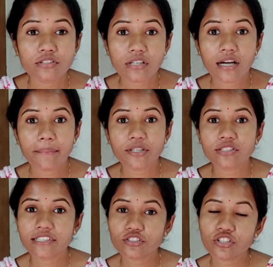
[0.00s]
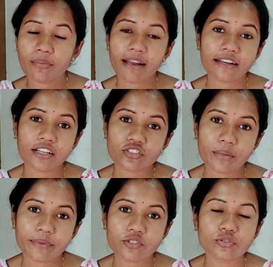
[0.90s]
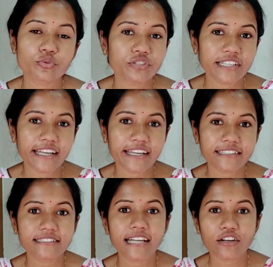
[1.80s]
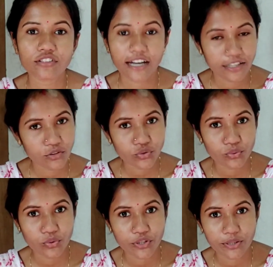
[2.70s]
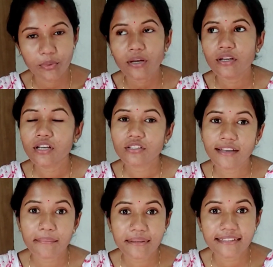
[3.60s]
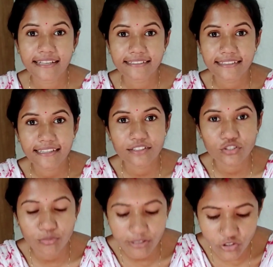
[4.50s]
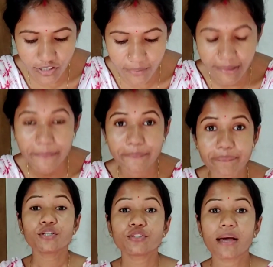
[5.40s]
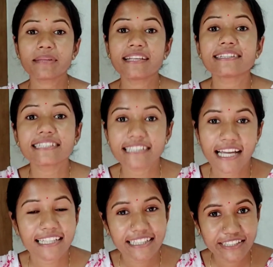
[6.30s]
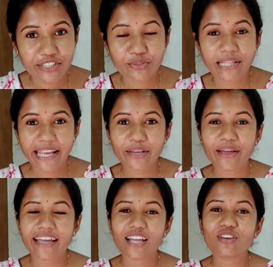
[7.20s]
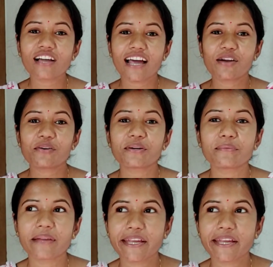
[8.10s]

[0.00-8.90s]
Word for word: তো আমি ওদিকে তো সব রান্না সব কিছু গুছিয়ে রেখে এসেছি এখন রান্নাও শুরু করে দেবো নাহলে এবার দেখতে দেখতে সময় চলে যাবে তো আমাদের আজকে চা খেতে খেতে একটু দেরি হয়ে গেল কারণ